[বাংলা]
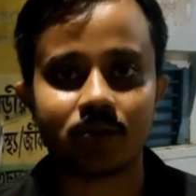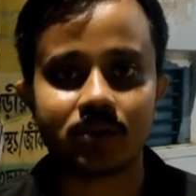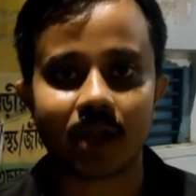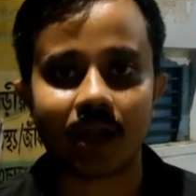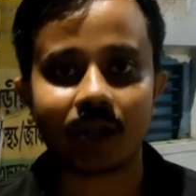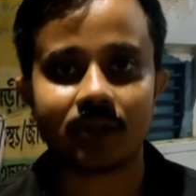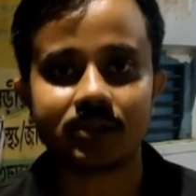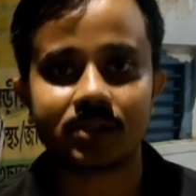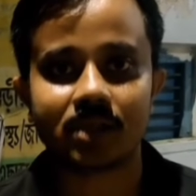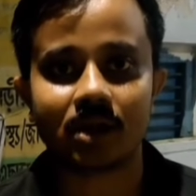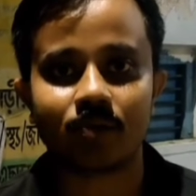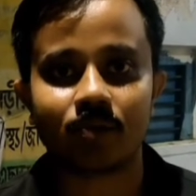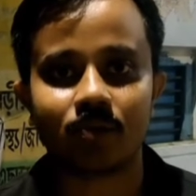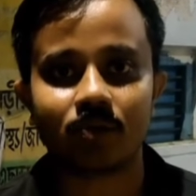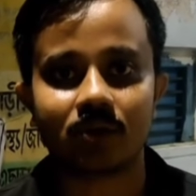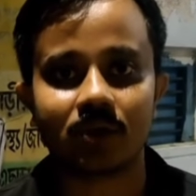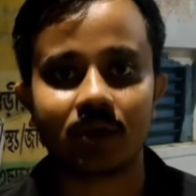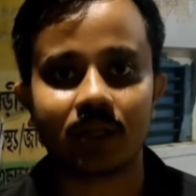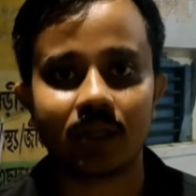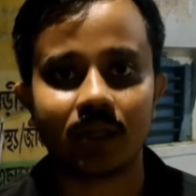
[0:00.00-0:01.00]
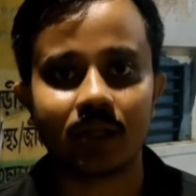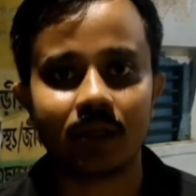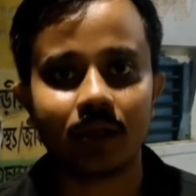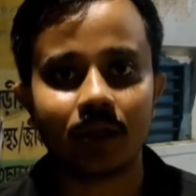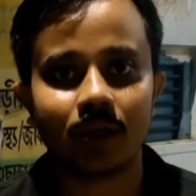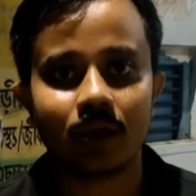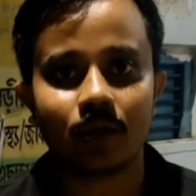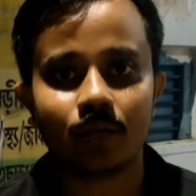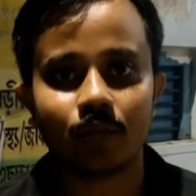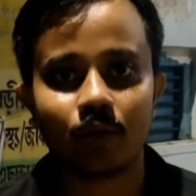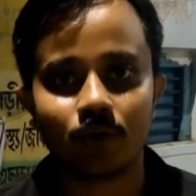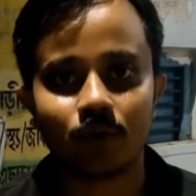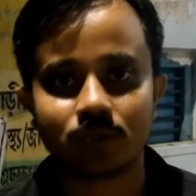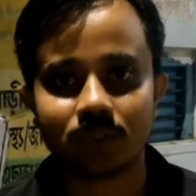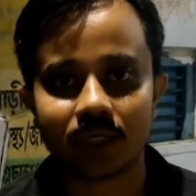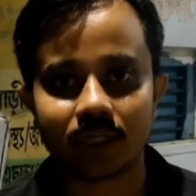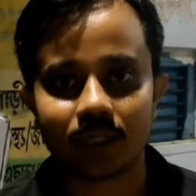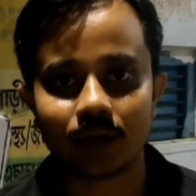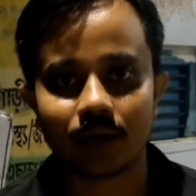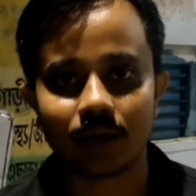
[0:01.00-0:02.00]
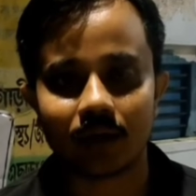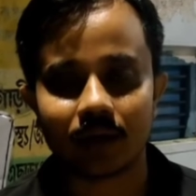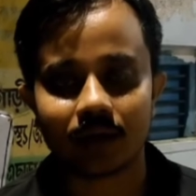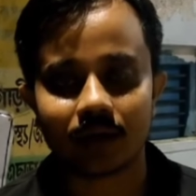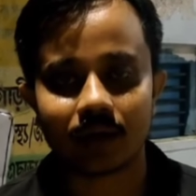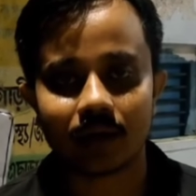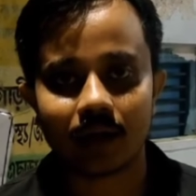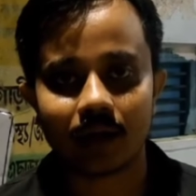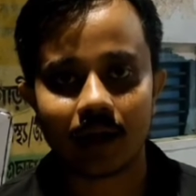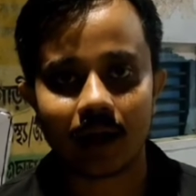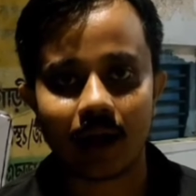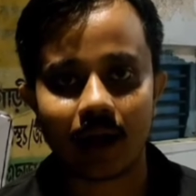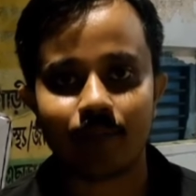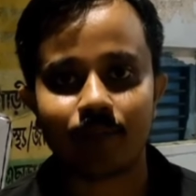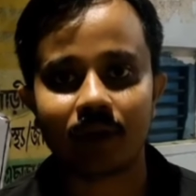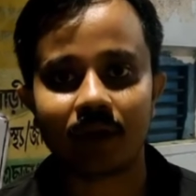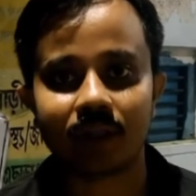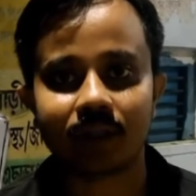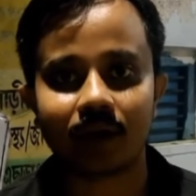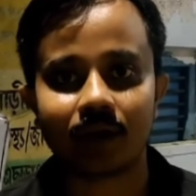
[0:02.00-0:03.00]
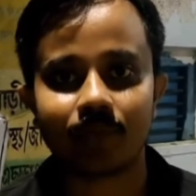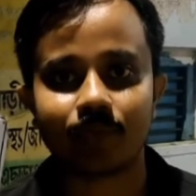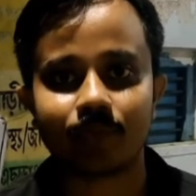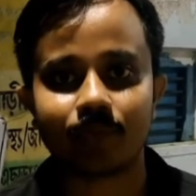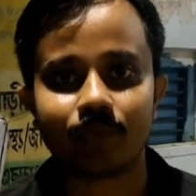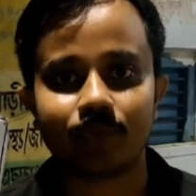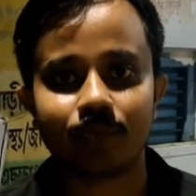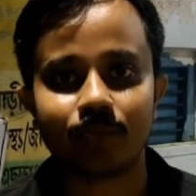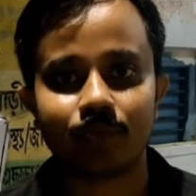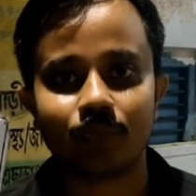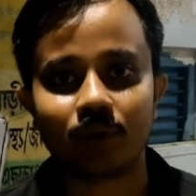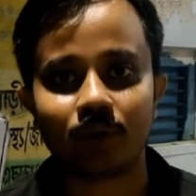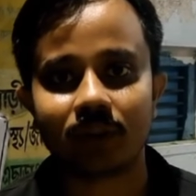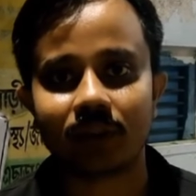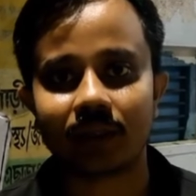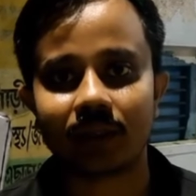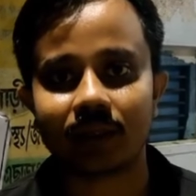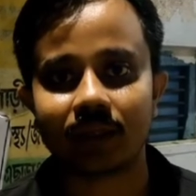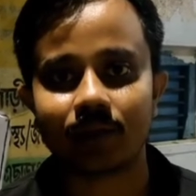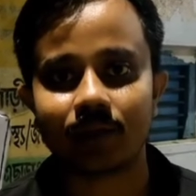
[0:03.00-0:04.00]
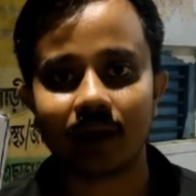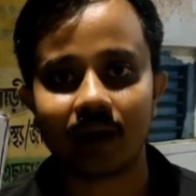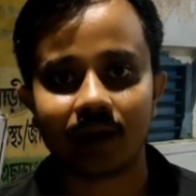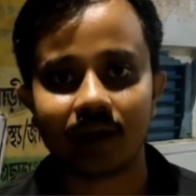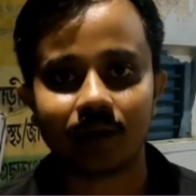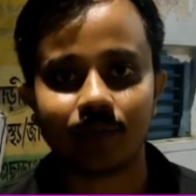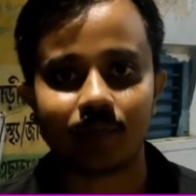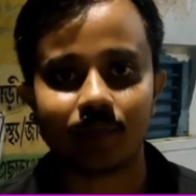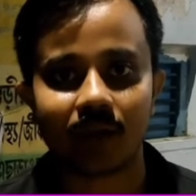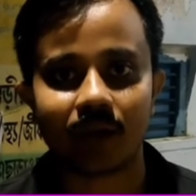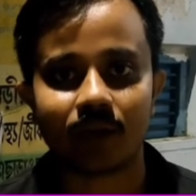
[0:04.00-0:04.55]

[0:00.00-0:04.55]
এবং ত্রাণ সামগ্রী পৌঁছে দেওয়া আমরা তা প্রত্যেকটি বাড়ির